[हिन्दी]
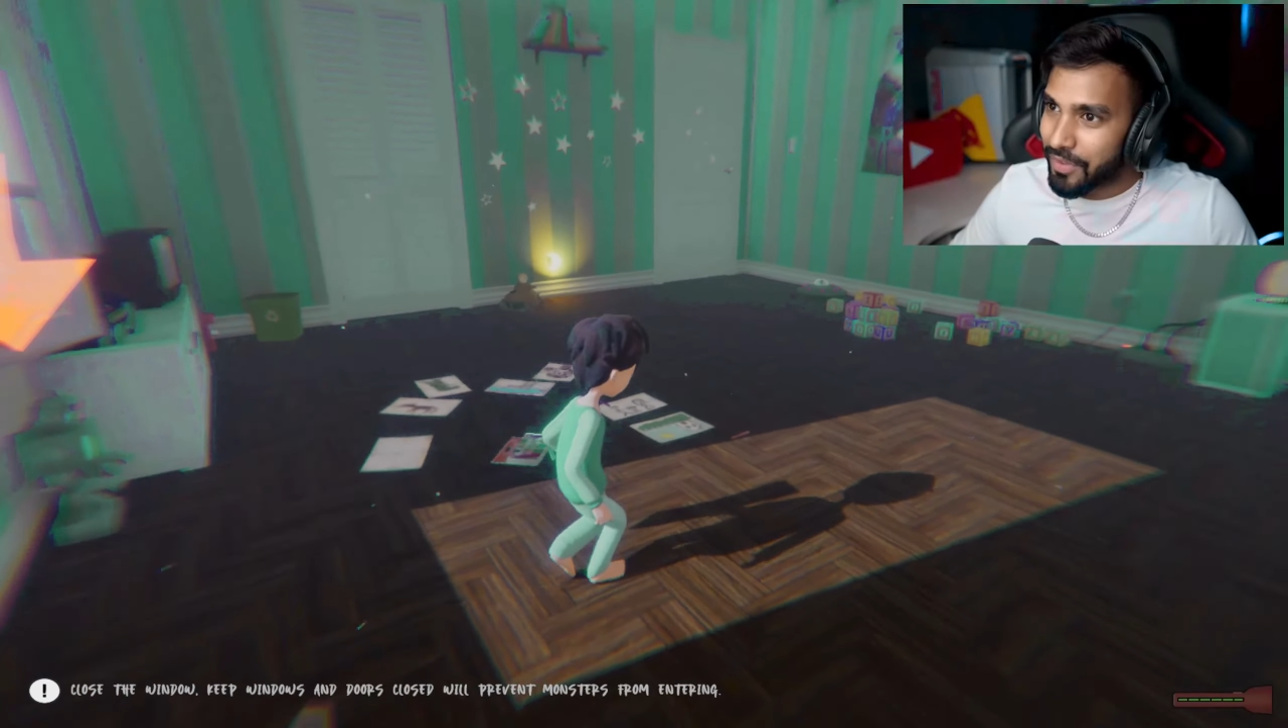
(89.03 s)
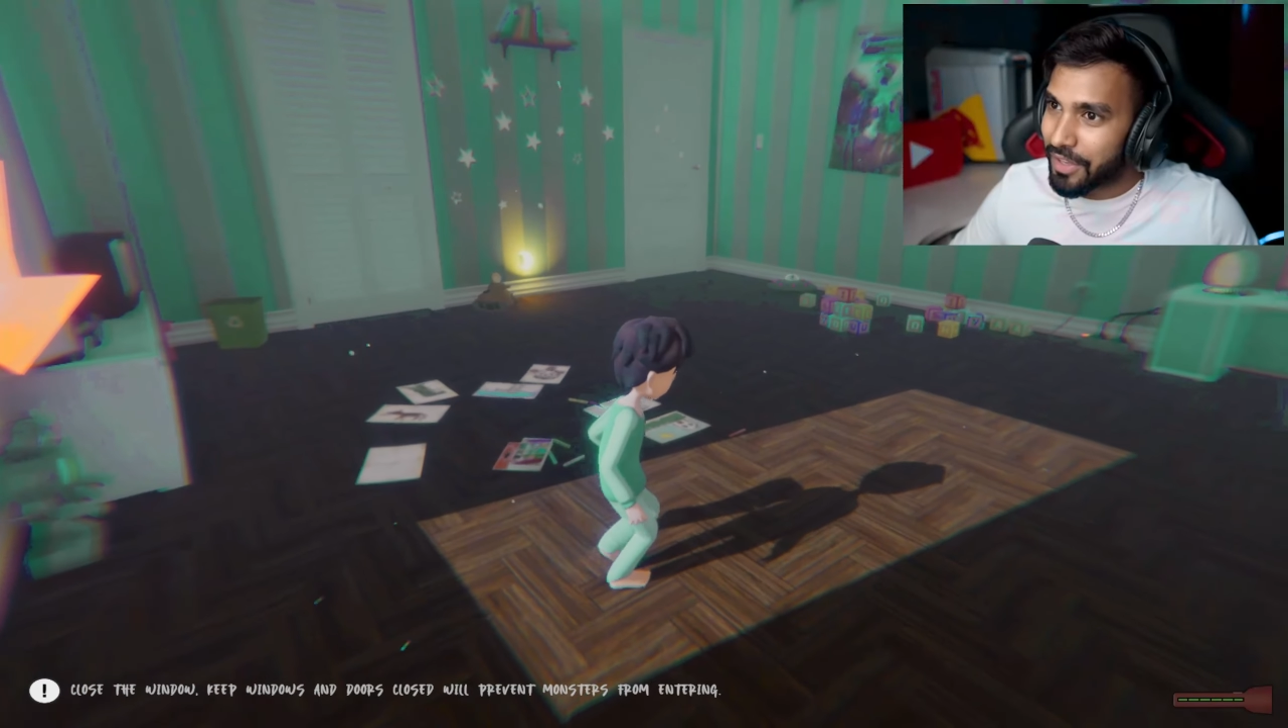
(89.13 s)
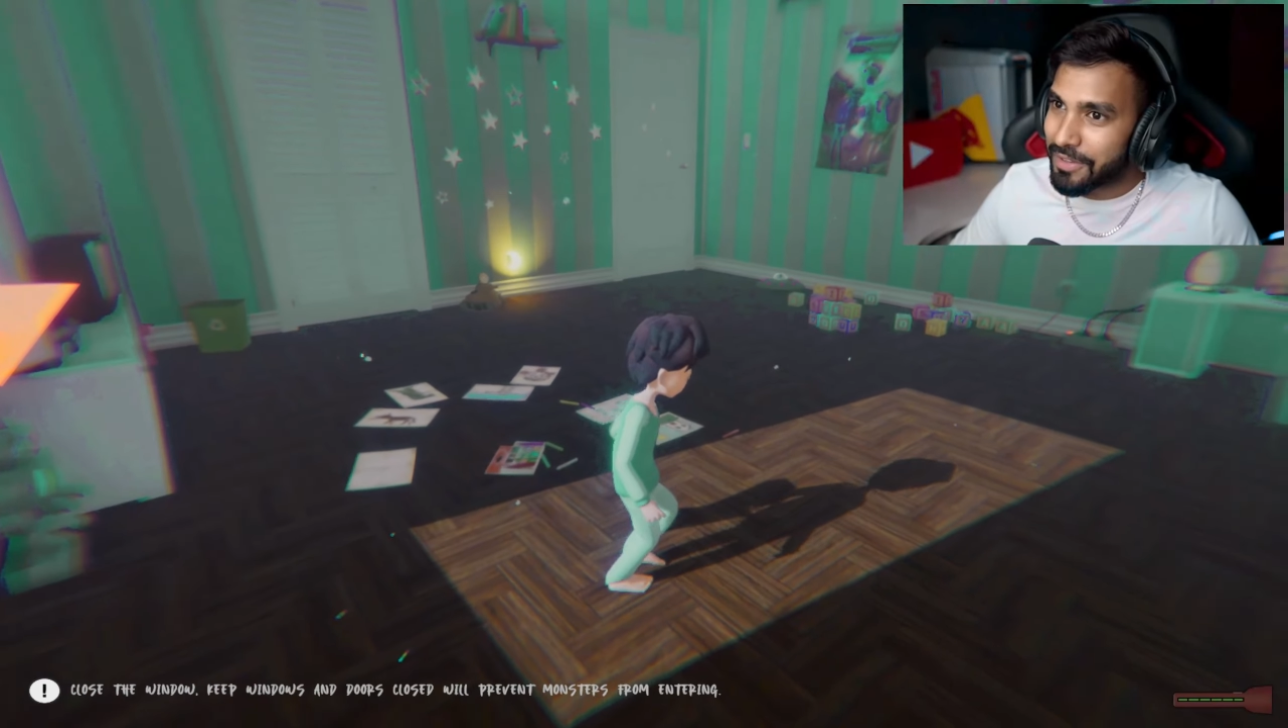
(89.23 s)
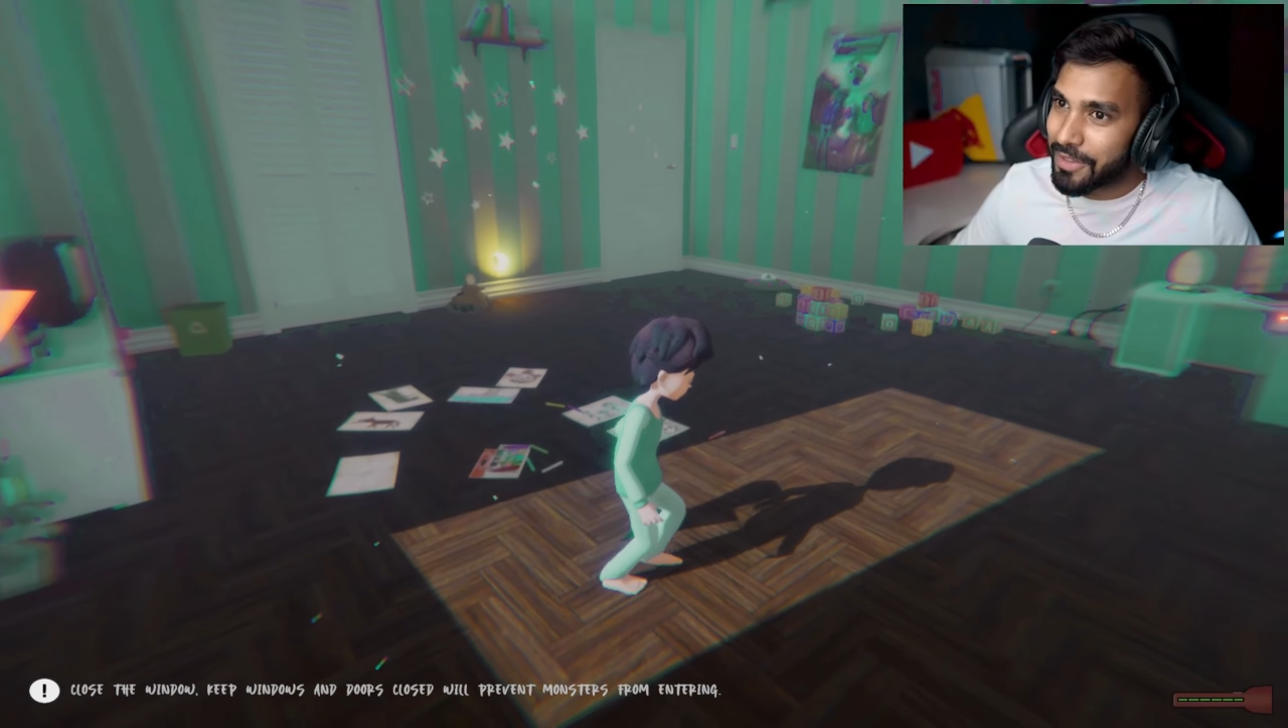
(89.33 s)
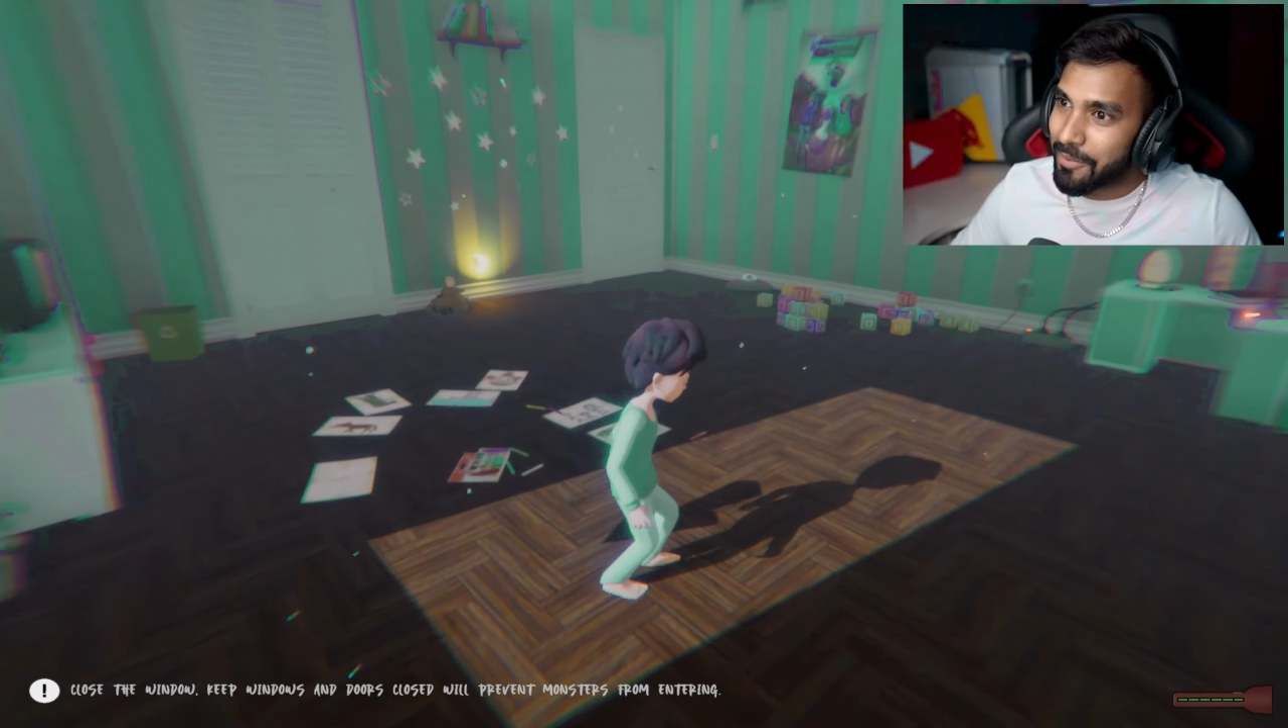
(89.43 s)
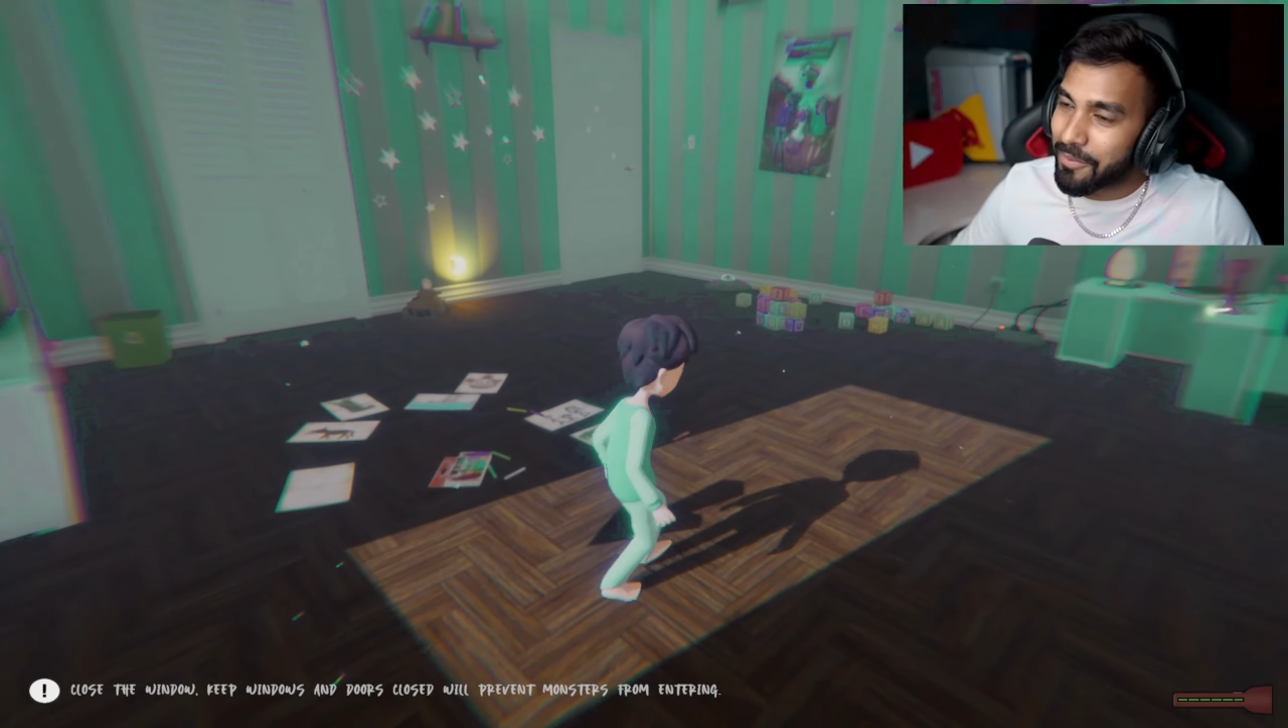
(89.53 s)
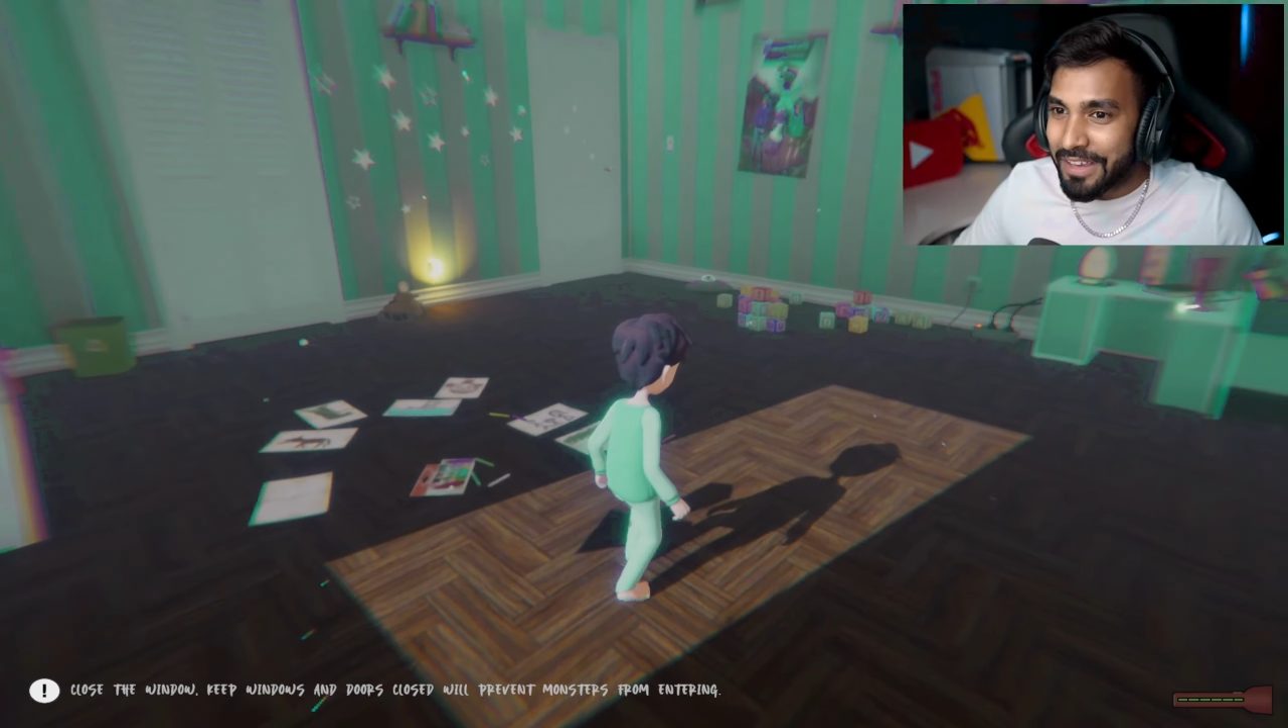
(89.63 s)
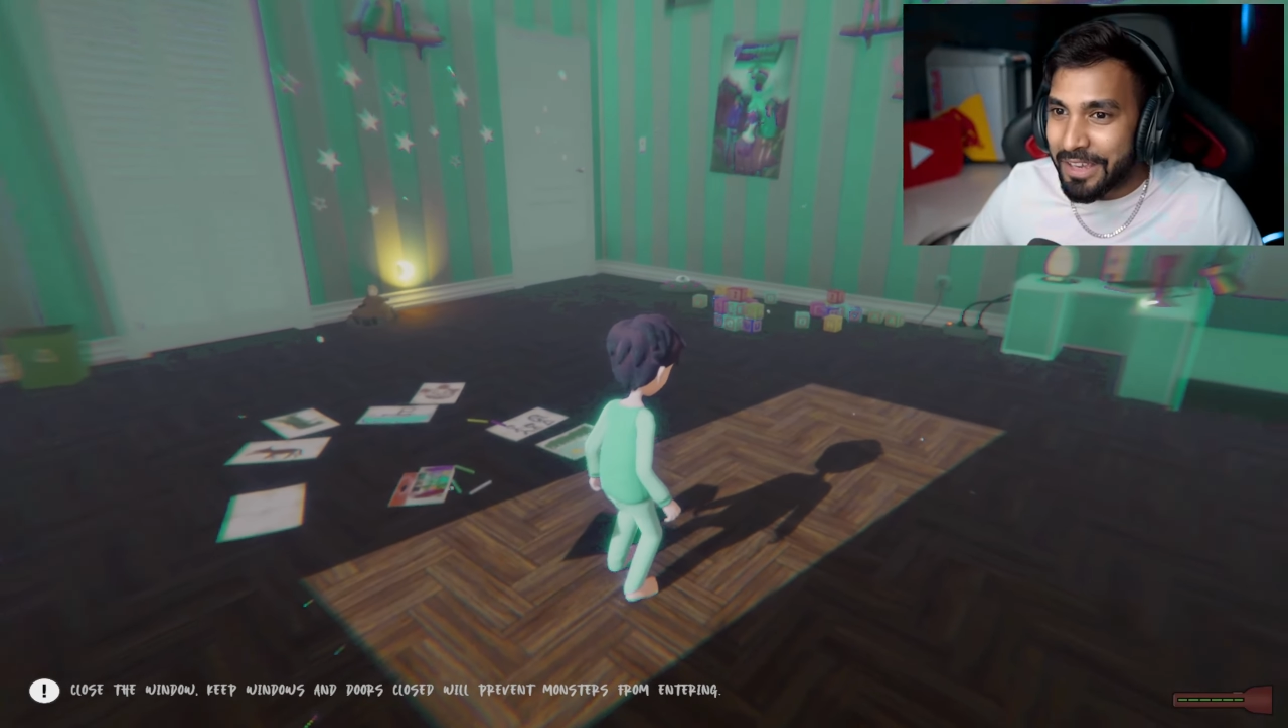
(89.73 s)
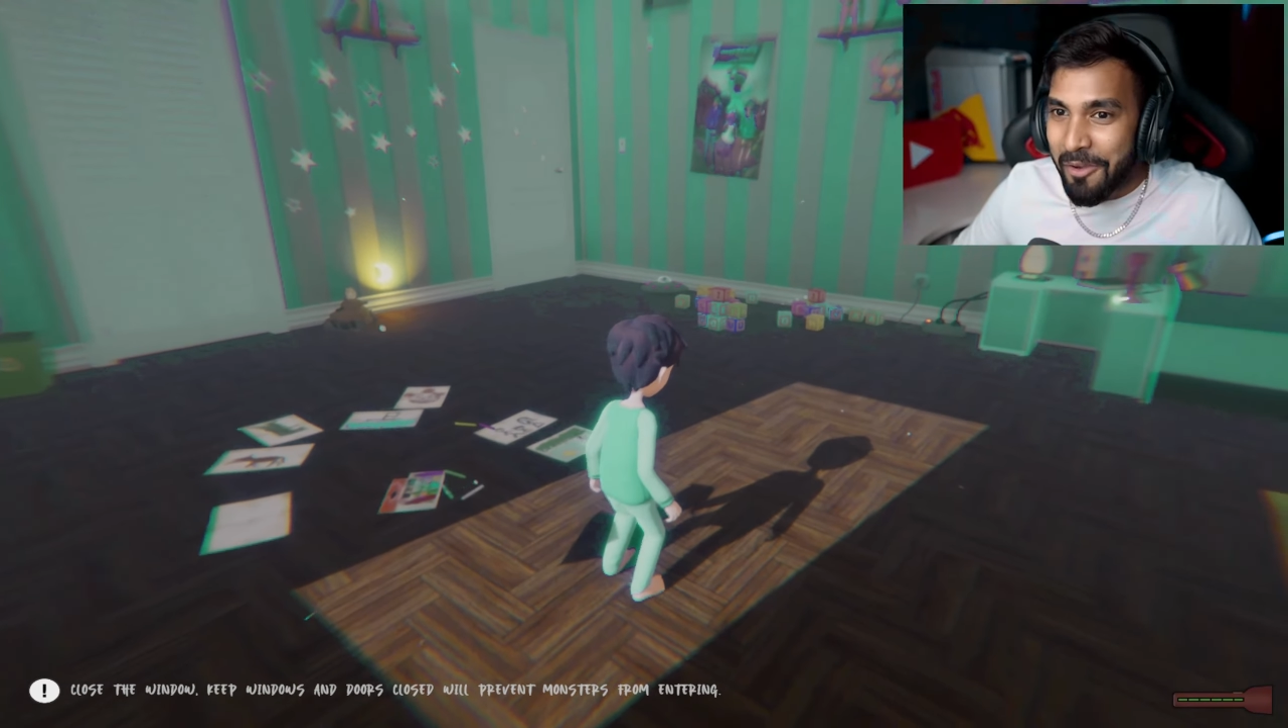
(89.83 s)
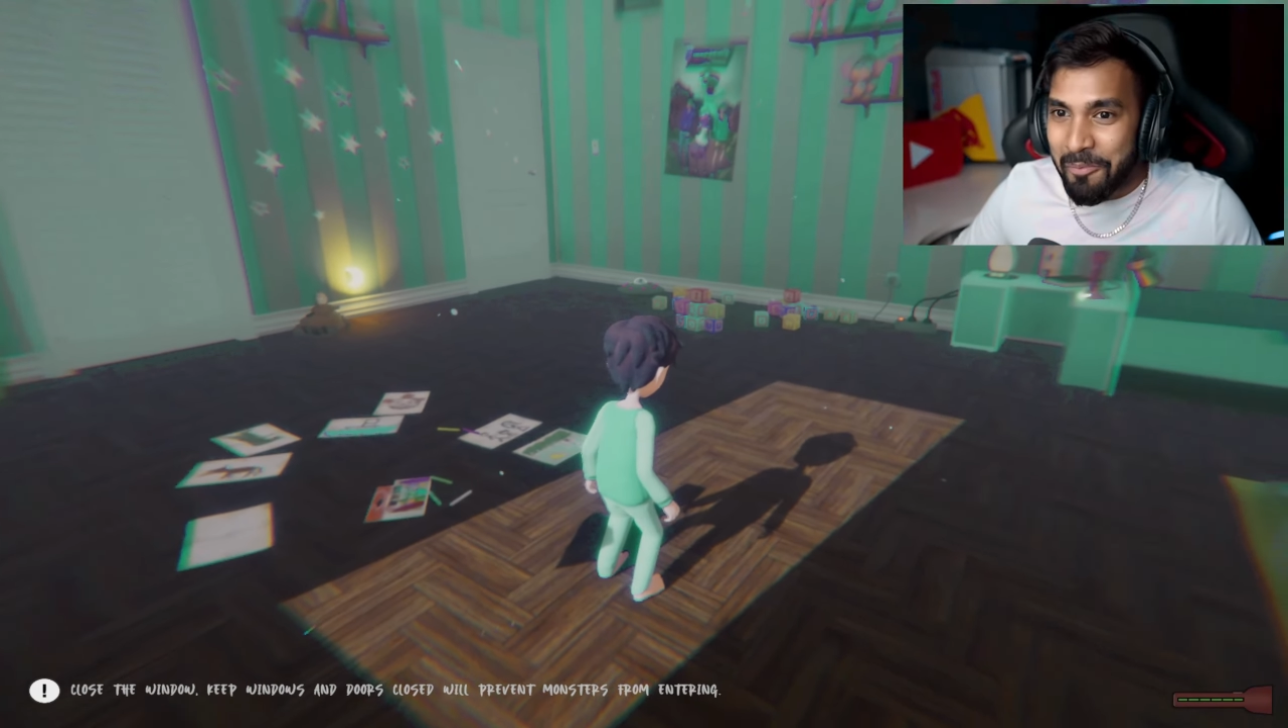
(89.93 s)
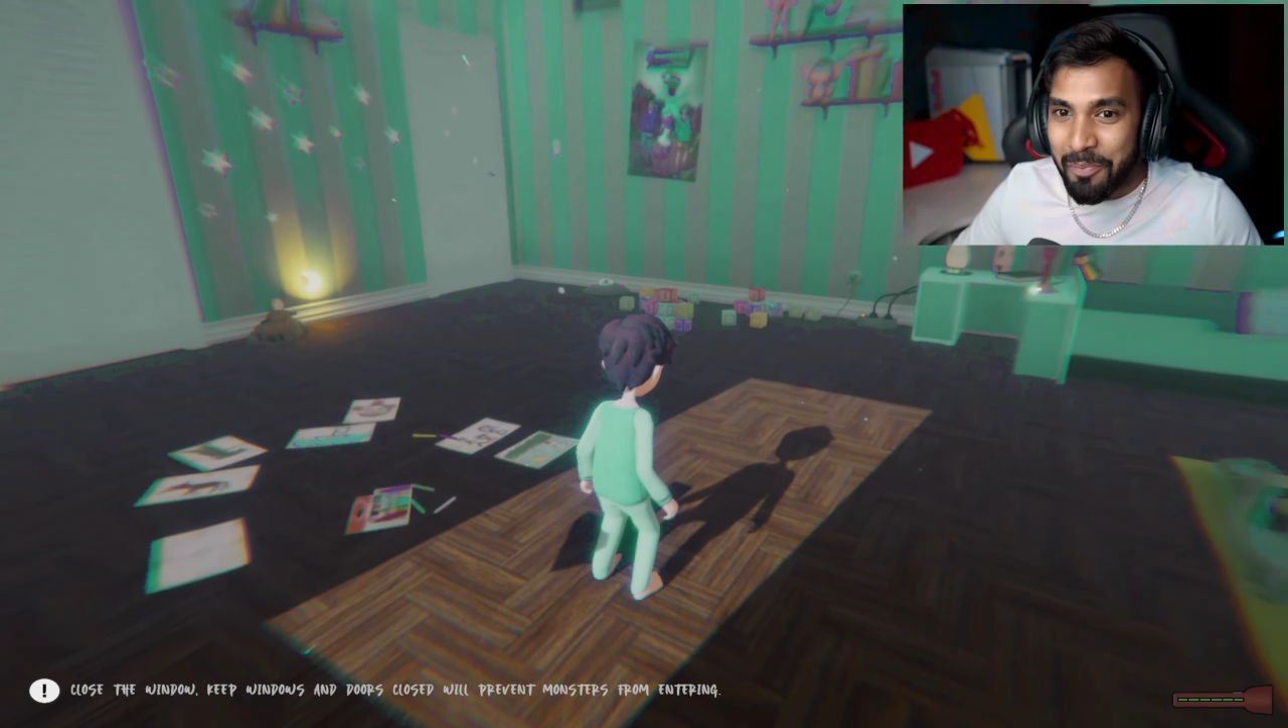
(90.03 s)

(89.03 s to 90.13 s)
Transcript: एकदम क्या